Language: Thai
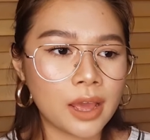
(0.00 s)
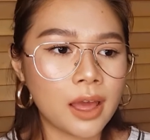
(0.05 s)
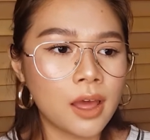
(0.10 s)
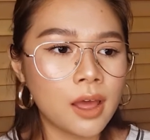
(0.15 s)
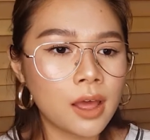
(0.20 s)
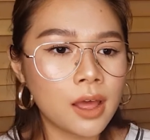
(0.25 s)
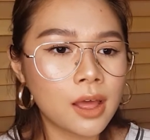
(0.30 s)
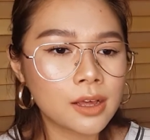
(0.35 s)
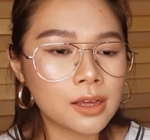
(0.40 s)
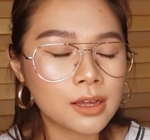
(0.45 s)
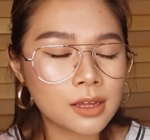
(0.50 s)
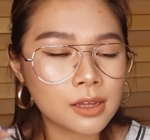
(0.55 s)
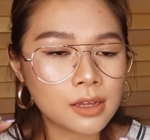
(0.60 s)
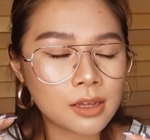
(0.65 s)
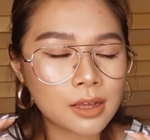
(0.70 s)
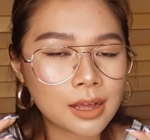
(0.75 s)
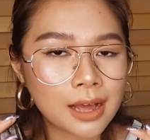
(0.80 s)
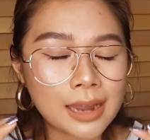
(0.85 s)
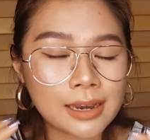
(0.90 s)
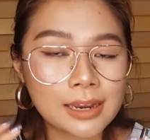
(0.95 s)
ยคือ
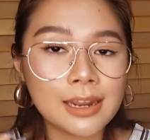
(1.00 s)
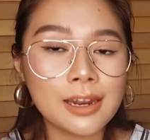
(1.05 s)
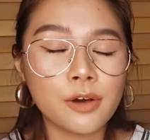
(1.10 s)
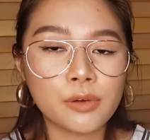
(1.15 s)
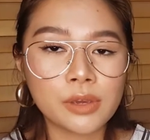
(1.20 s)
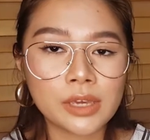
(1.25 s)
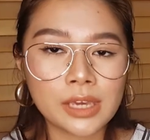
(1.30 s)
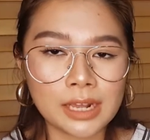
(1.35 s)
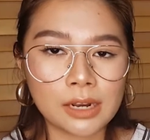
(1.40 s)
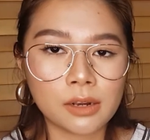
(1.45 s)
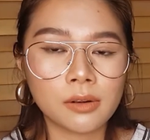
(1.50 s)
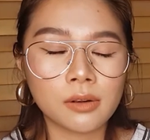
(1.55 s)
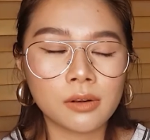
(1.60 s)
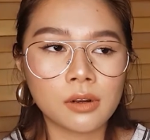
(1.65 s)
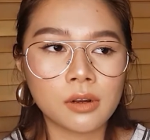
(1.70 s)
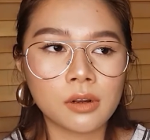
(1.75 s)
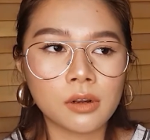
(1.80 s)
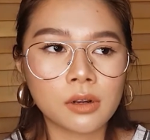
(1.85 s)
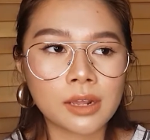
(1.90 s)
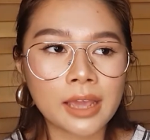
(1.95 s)
การที่เราคิด
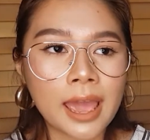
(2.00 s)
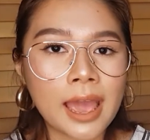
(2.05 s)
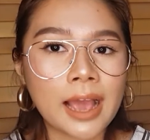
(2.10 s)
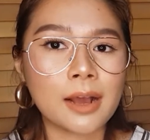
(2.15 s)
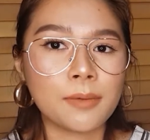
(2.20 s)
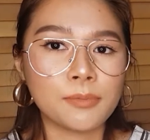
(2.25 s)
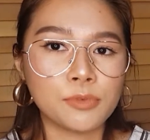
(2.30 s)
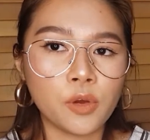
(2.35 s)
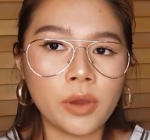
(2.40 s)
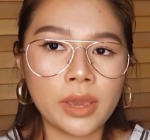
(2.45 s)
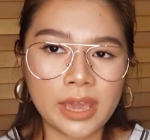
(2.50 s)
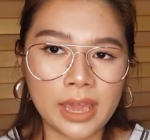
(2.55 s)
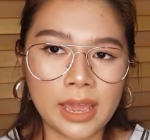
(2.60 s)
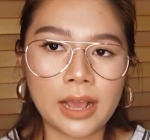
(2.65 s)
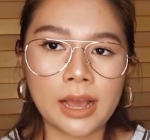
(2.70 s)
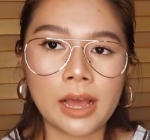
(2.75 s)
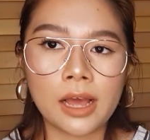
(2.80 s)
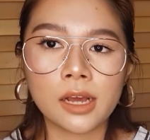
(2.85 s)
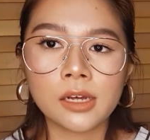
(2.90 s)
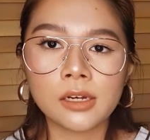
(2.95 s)
แข่งกับตัวเอง
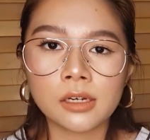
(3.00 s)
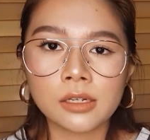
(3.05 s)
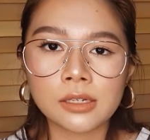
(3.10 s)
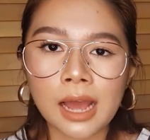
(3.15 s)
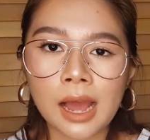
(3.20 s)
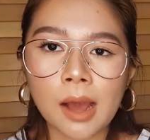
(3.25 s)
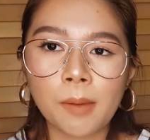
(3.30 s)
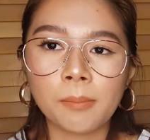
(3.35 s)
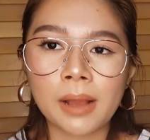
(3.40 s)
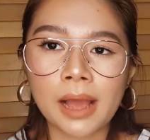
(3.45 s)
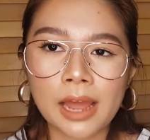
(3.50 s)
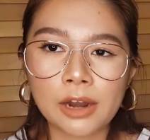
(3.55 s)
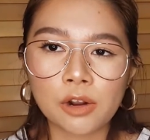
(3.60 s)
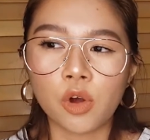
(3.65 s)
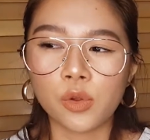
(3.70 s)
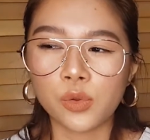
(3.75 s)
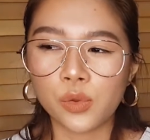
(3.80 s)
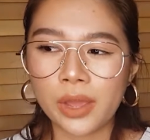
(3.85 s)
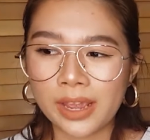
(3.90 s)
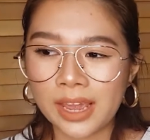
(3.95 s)
อ่ะคือทำงานข
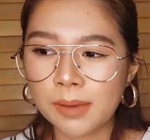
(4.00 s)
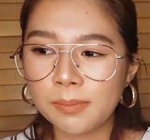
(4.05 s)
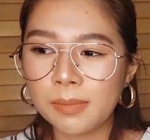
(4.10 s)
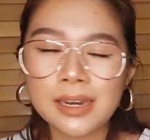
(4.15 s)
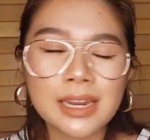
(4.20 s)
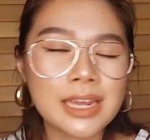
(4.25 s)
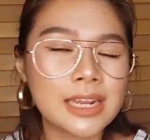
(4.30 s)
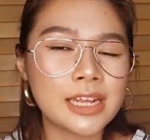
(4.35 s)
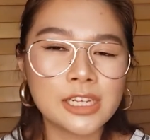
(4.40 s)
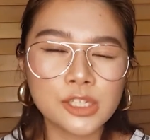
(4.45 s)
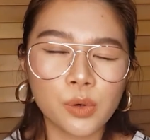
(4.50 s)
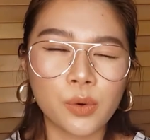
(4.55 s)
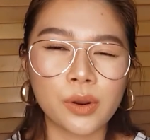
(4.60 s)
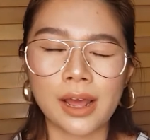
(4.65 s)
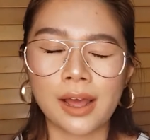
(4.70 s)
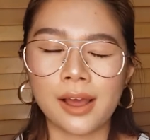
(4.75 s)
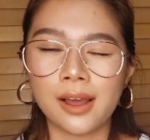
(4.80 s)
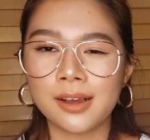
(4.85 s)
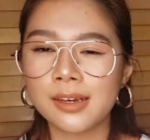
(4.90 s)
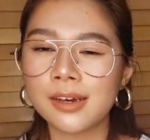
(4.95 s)
องตัวเองให้มันดีที่สุด
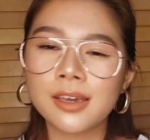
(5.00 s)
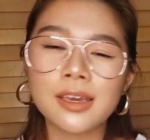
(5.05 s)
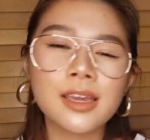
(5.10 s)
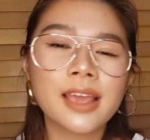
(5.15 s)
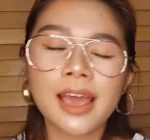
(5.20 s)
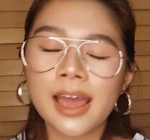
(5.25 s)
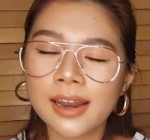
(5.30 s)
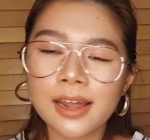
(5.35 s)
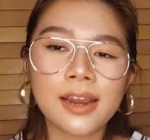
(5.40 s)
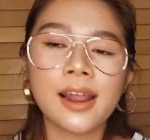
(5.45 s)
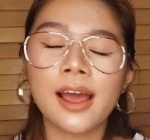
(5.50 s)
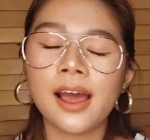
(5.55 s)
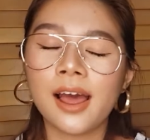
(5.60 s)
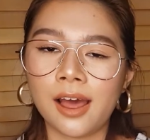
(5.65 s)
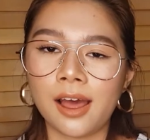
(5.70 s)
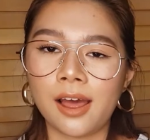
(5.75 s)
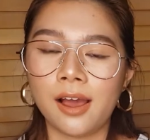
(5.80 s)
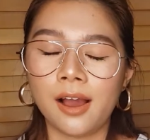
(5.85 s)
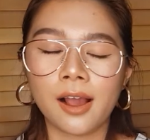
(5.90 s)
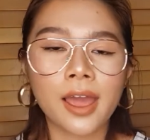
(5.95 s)
อ่ะคือคิดแค่นั้นอะ
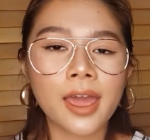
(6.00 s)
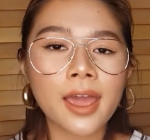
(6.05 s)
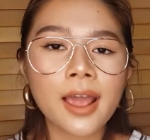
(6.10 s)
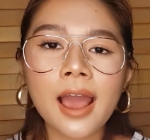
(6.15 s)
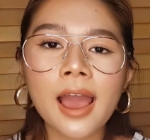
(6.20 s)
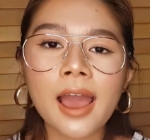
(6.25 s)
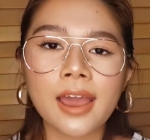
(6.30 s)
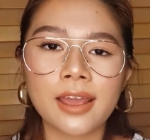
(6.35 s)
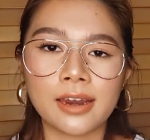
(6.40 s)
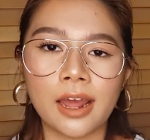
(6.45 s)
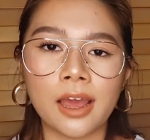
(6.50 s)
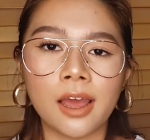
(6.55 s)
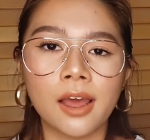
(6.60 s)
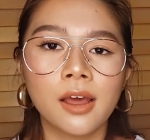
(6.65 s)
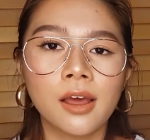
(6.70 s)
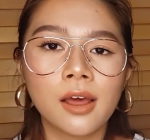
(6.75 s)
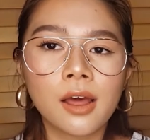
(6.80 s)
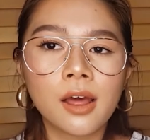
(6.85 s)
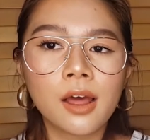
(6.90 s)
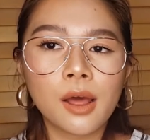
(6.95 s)
ค่ะง่ายๆเนี่ย
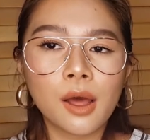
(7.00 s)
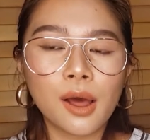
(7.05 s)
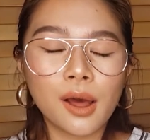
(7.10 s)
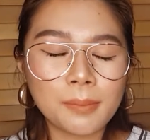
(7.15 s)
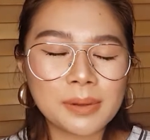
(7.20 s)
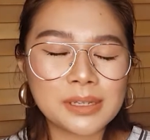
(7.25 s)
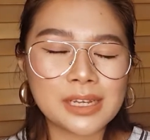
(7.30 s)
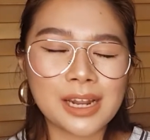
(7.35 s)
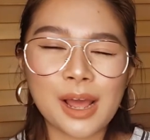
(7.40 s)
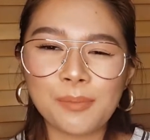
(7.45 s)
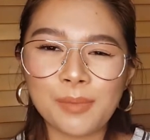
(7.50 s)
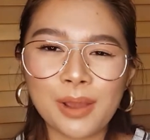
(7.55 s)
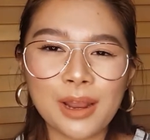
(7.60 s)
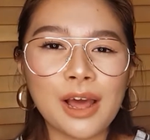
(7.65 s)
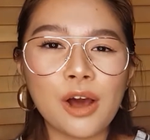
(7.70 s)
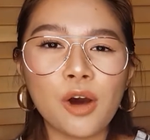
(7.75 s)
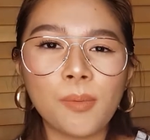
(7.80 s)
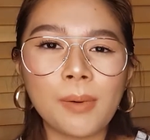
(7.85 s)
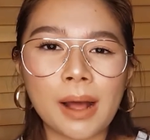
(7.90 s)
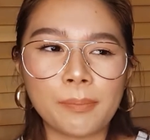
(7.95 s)
มันจะทำให้
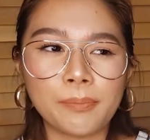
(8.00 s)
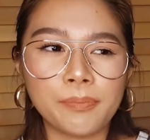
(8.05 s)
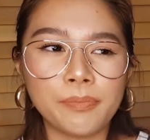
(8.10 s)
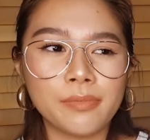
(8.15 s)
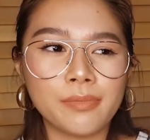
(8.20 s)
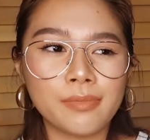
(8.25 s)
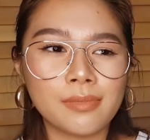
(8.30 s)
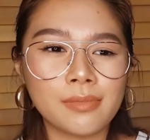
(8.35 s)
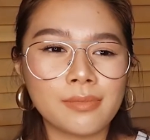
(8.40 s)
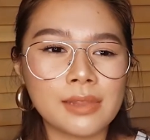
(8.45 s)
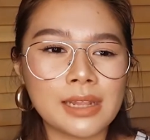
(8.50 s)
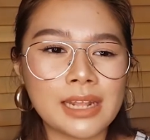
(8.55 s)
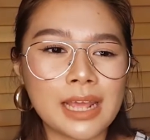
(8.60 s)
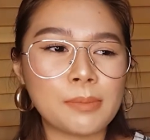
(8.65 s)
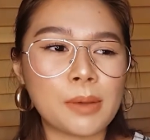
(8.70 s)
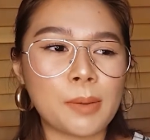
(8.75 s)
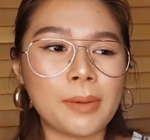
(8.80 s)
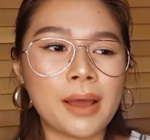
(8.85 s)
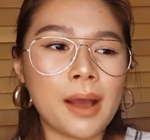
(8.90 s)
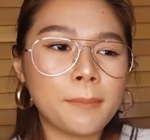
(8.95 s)
เราแบบเรียน
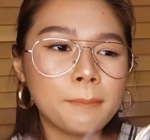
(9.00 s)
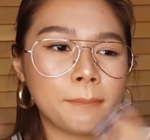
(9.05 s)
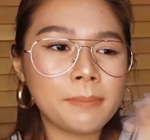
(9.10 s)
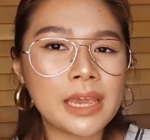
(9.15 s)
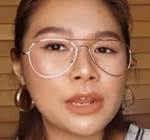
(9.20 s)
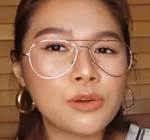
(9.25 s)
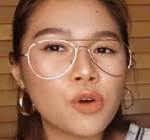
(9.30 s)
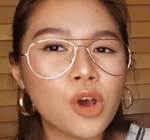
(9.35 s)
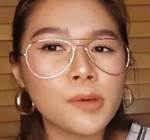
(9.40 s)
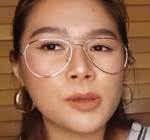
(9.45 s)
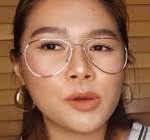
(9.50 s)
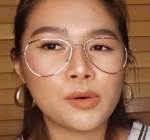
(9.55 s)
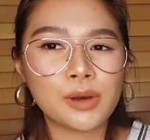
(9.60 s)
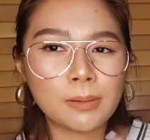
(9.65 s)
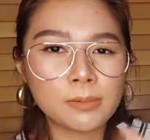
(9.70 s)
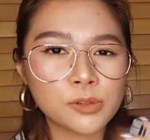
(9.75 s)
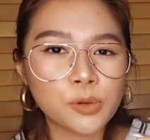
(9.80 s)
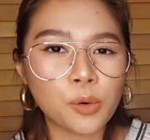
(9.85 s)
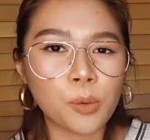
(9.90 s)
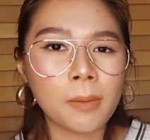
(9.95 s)
แบบแฮปปี้ด้วยมีควา
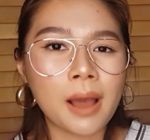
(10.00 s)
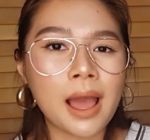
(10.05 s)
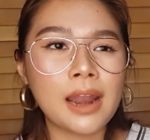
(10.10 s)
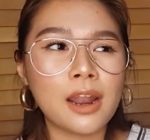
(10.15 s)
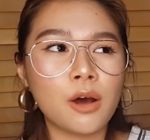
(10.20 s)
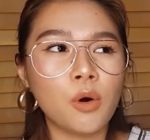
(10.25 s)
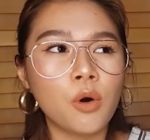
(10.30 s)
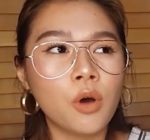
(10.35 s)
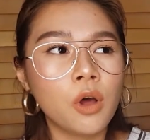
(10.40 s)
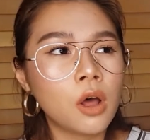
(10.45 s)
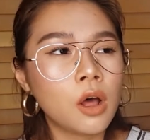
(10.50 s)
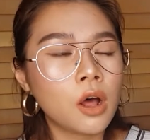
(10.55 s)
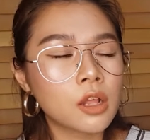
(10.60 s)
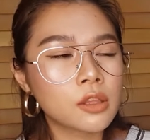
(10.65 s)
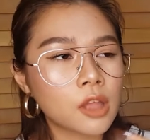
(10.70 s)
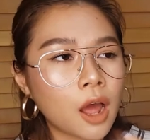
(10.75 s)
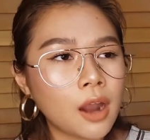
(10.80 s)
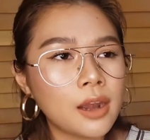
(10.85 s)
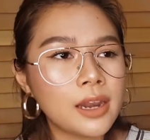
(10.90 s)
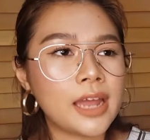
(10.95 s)
มสุขมากแล้ว
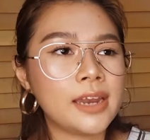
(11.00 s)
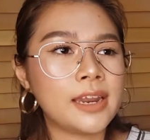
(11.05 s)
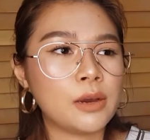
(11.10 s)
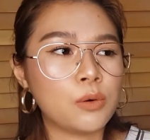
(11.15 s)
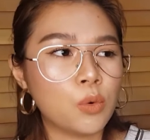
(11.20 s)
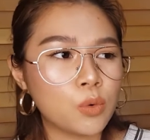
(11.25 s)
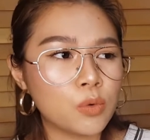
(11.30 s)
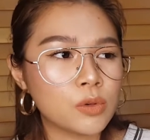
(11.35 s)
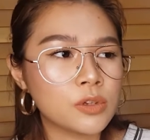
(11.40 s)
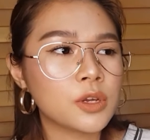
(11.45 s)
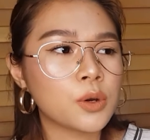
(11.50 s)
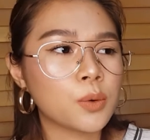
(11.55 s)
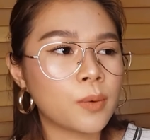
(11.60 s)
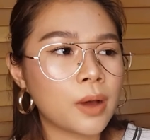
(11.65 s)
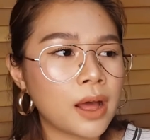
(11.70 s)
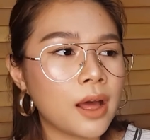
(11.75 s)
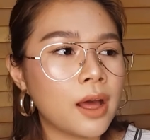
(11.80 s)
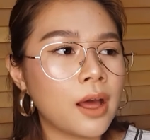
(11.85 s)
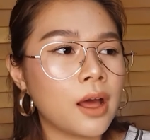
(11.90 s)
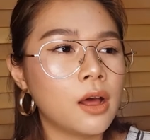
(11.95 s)
ตอนเรียนเนี่ยอูรู้สึก
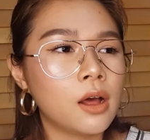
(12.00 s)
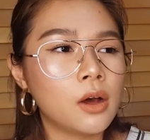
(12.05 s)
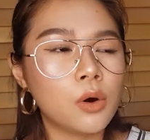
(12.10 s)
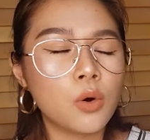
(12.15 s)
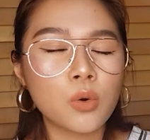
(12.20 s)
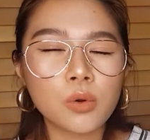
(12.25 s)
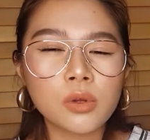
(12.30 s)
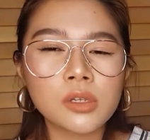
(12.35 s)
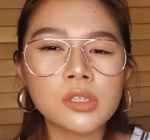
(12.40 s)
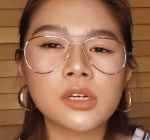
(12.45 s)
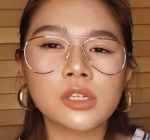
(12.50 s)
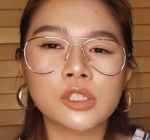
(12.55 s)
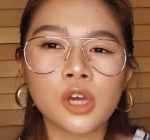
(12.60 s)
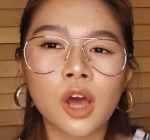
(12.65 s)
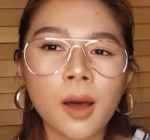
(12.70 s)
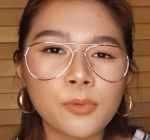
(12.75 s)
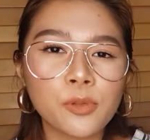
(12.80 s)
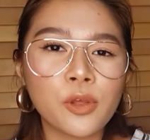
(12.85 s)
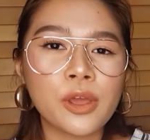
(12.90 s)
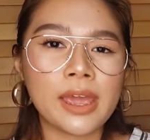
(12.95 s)
ว่าอูรู้สึกช
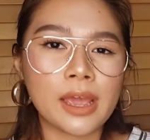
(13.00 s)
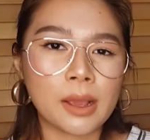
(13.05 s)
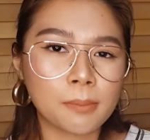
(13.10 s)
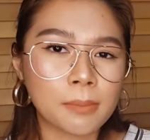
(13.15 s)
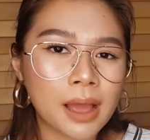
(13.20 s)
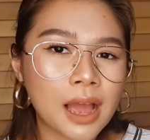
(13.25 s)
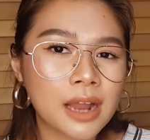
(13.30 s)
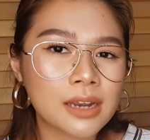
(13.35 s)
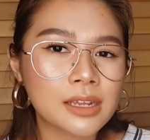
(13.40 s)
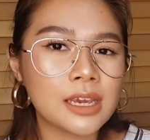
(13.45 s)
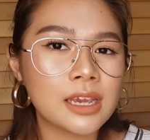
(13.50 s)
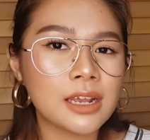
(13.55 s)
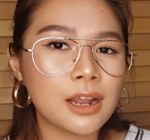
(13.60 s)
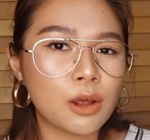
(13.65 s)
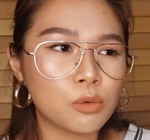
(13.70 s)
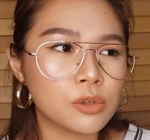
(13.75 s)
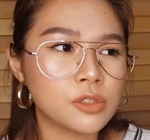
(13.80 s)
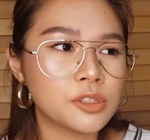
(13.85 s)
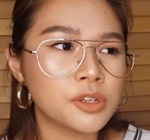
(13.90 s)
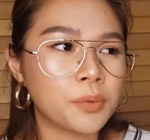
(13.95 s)
อบตัวเองมากที่เรา
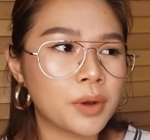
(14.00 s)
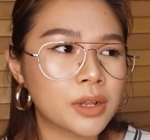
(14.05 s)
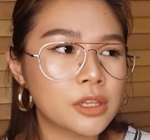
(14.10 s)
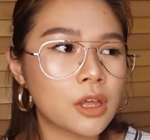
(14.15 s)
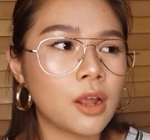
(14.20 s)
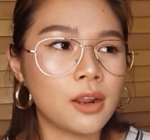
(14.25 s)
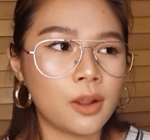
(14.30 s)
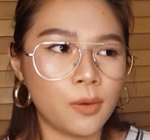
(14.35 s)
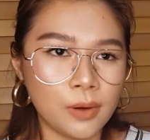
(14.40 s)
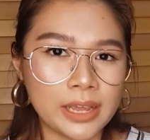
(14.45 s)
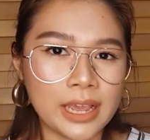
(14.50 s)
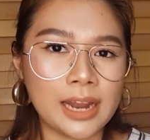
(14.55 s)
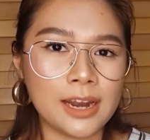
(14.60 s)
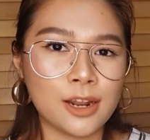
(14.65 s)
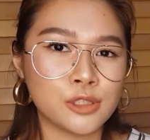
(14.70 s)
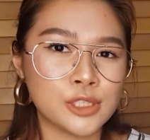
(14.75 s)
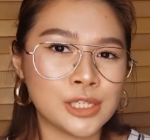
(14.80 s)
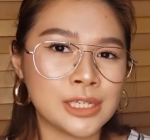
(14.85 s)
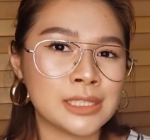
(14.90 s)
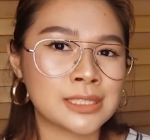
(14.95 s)
รู้สึกว่าตอนเราเรียน
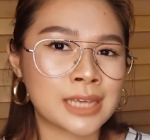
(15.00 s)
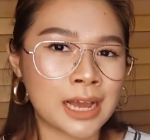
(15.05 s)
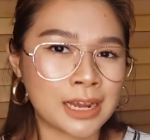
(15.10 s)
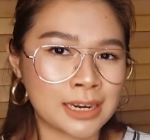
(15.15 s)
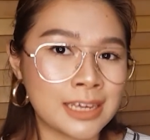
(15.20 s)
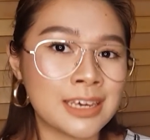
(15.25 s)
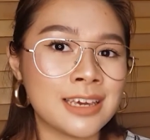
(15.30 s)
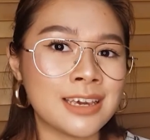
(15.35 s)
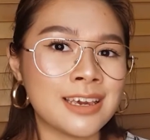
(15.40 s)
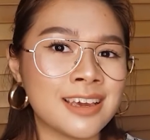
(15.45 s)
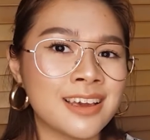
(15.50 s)
เราจริงจังดี